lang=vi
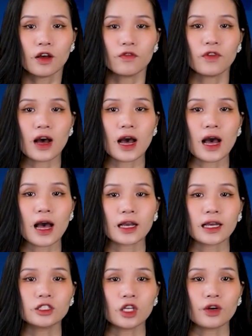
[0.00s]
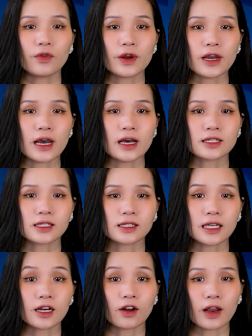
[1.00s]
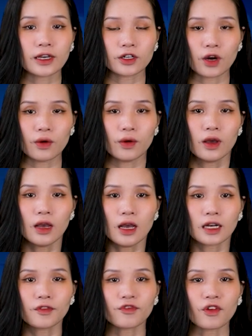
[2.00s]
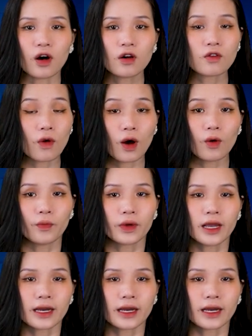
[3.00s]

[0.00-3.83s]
và Ekaterina Steklenko, cấp phó của ông,